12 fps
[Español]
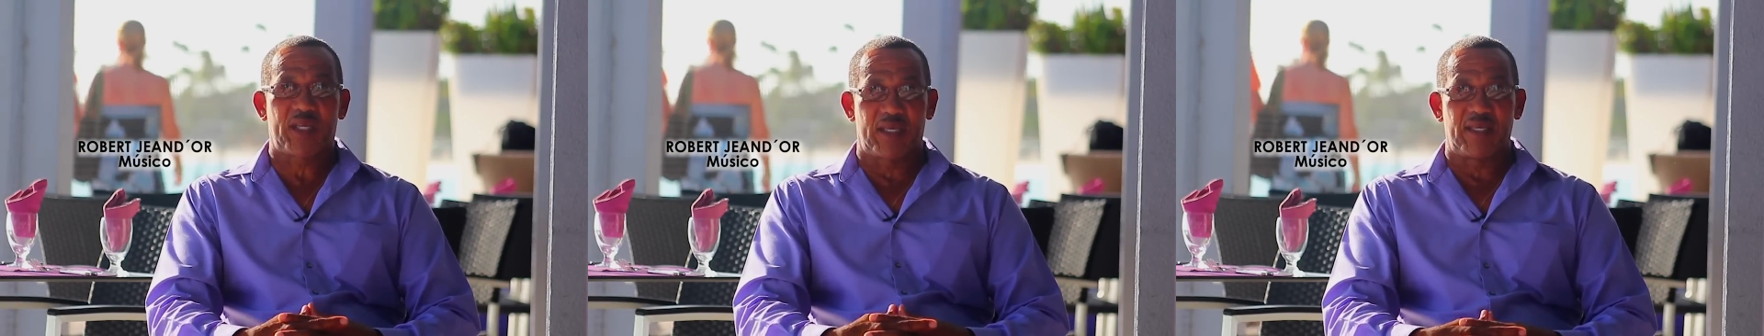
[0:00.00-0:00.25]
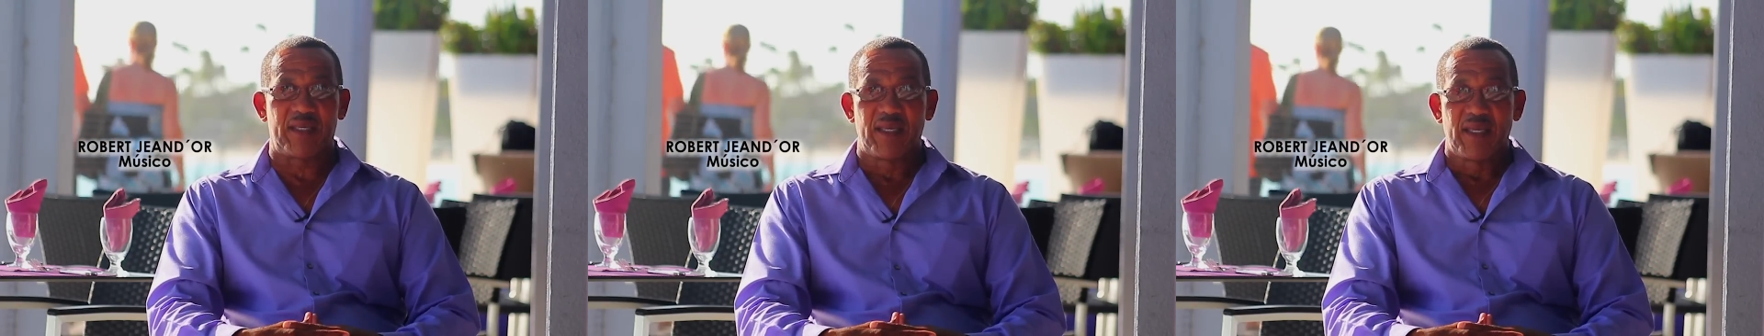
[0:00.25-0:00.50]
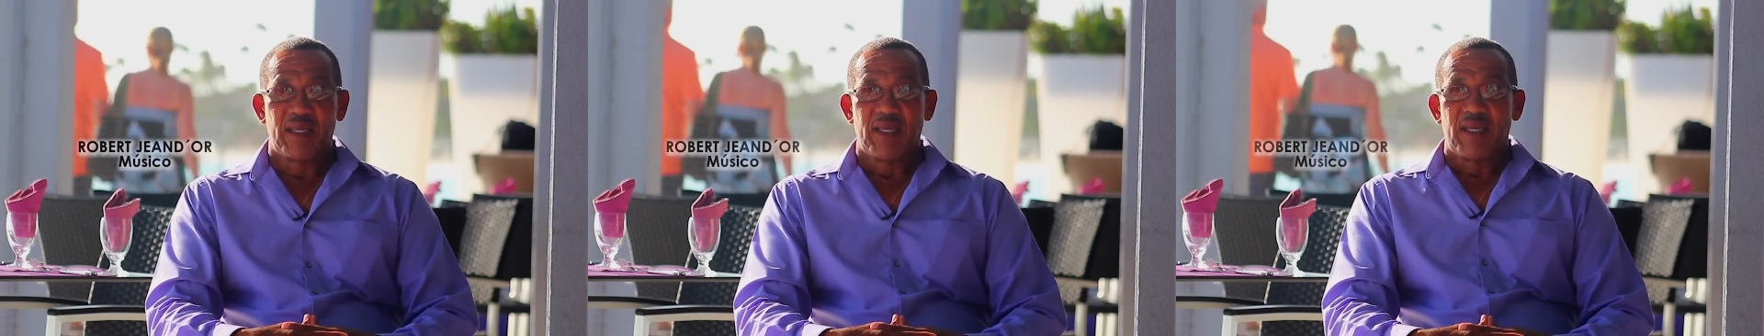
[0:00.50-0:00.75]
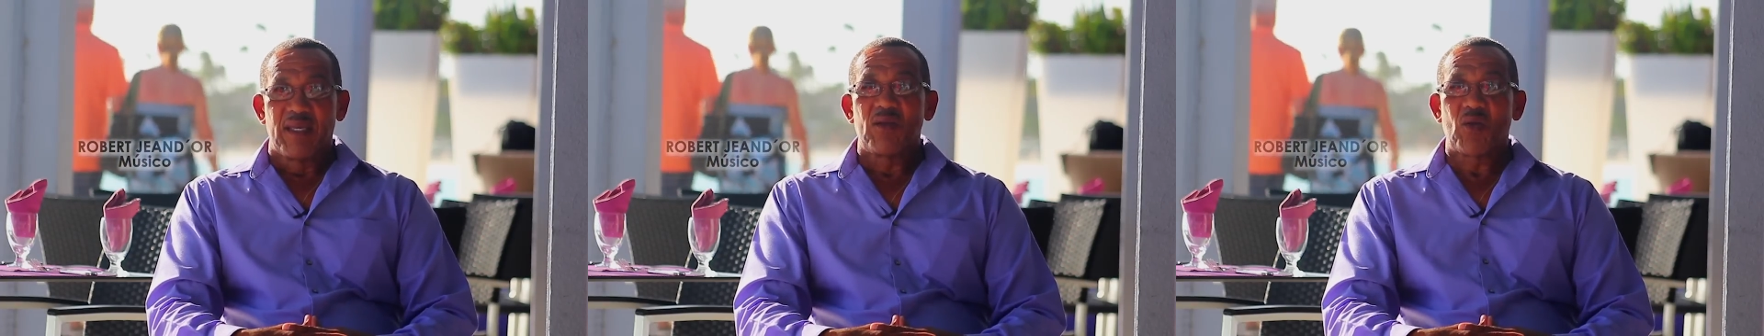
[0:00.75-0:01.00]
aquí.
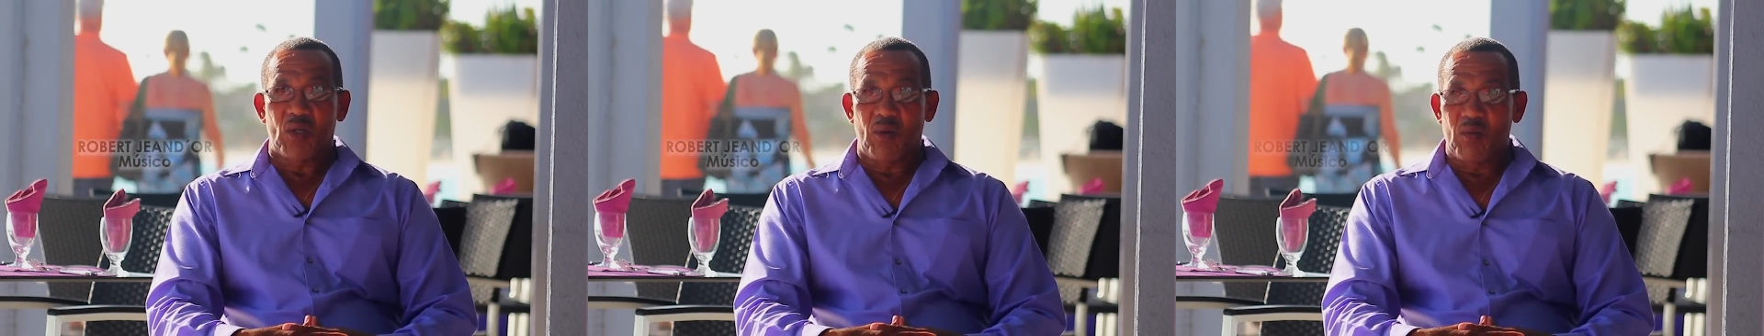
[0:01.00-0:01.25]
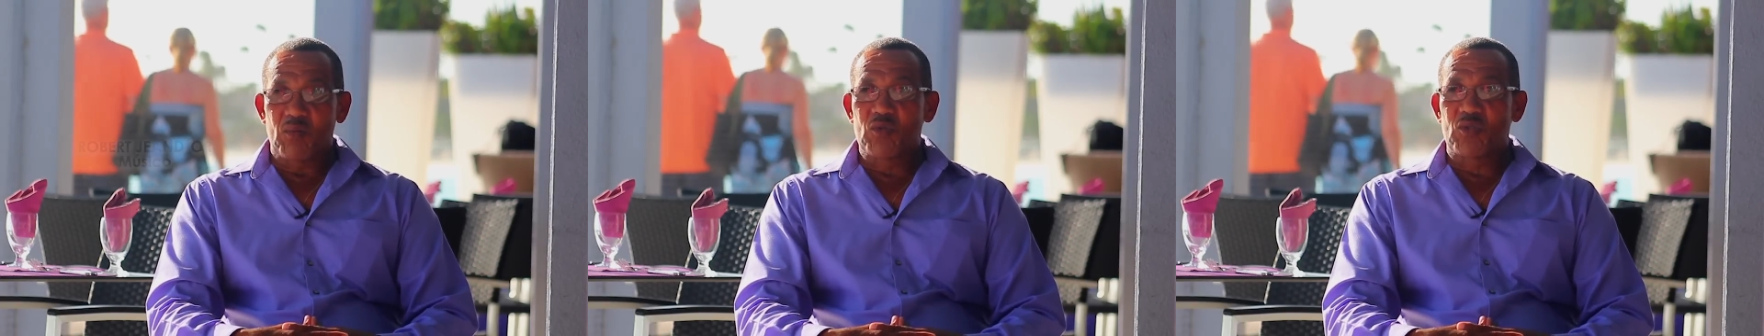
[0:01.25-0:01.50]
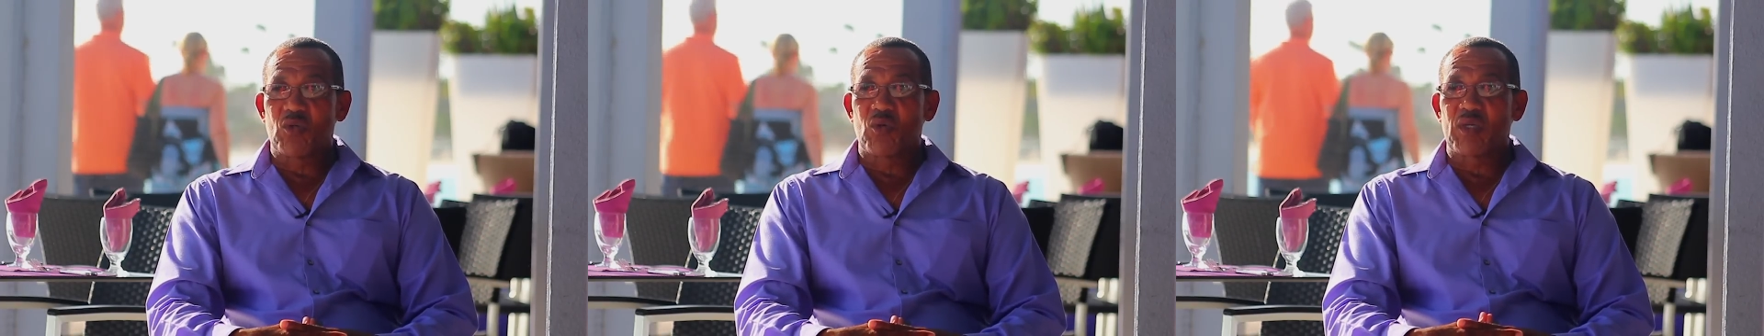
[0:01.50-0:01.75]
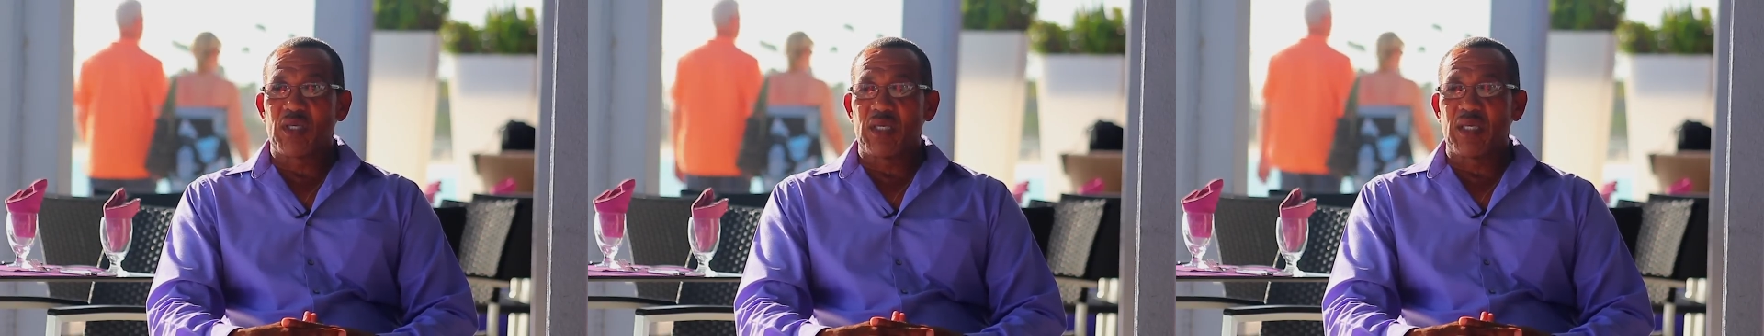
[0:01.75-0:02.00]
Yo trabajo mucho.
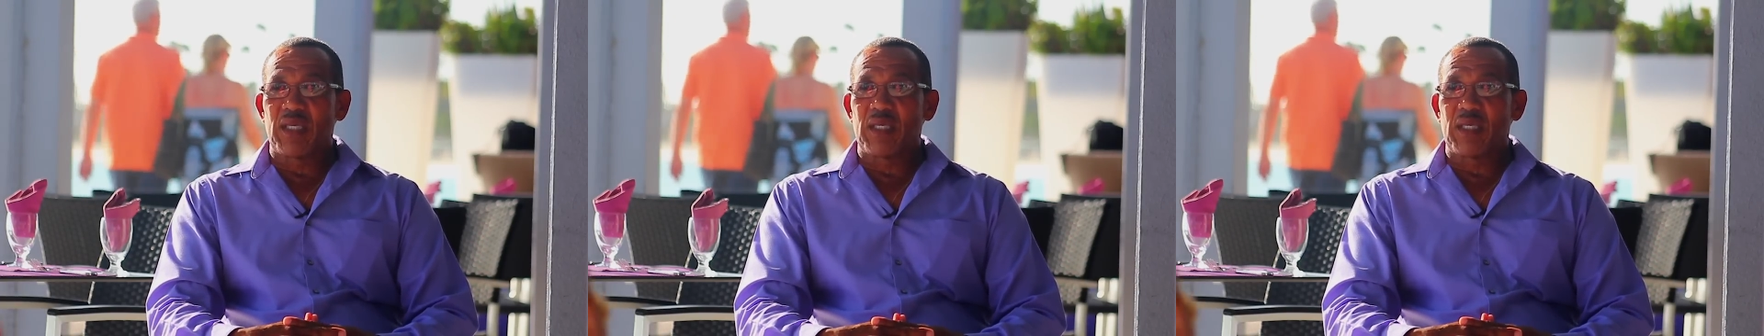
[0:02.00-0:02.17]
Y, Hay